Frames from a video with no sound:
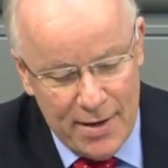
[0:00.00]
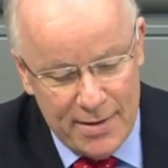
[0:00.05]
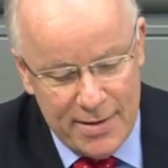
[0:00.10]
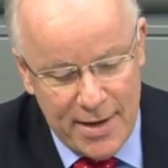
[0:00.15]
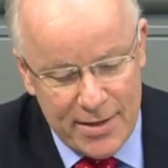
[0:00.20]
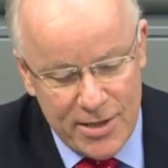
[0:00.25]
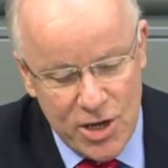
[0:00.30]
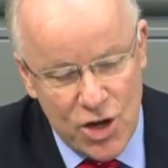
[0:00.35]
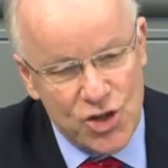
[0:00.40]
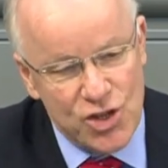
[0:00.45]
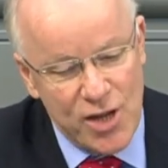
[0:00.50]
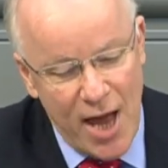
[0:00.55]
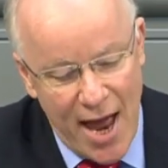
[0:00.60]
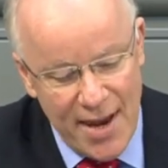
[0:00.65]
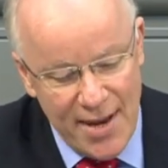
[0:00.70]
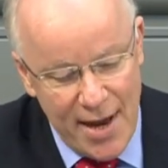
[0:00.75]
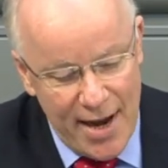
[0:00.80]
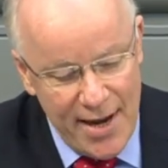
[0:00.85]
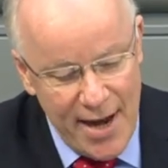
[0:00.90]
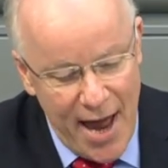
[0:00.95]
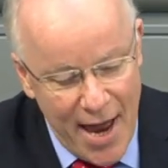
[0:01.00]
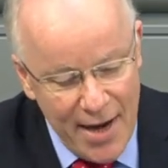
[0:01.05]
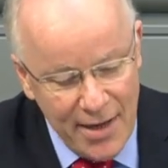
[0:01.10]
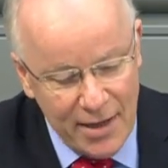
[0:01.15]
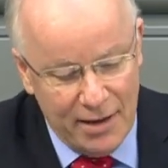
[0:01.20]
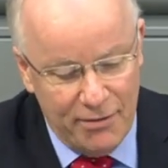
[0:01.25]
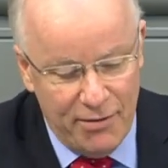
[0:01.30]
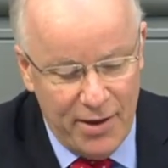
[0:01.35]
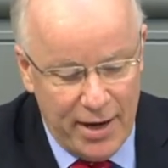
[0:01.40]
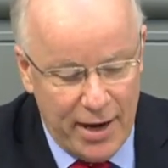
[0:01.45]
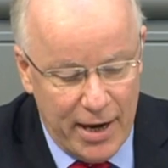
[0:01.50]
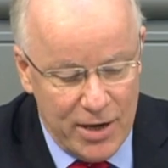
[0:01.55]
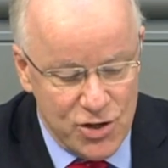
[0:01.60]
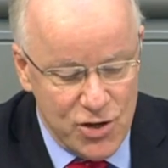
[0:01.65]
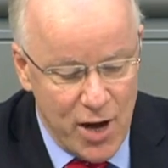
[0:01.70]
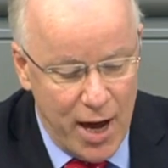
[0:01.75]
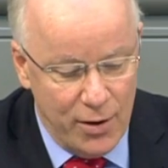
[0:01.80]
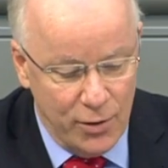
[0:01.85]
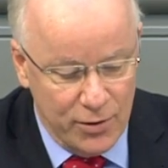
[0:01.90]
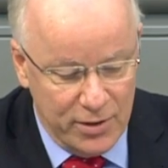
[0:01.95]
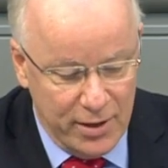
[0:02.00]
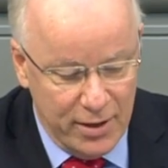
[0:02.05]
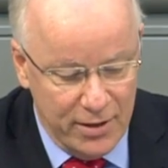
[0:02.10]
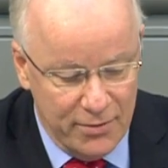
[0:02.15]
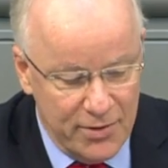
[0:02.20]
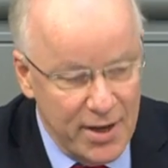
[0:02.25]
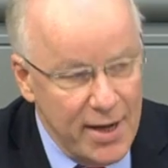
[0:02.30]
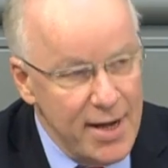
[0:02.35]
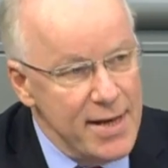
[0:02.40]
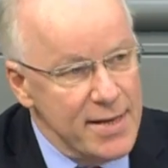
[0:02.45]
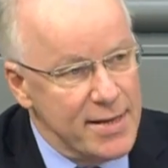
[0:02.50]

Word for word: dass der Staat eine andere Wertentscheidung trifft,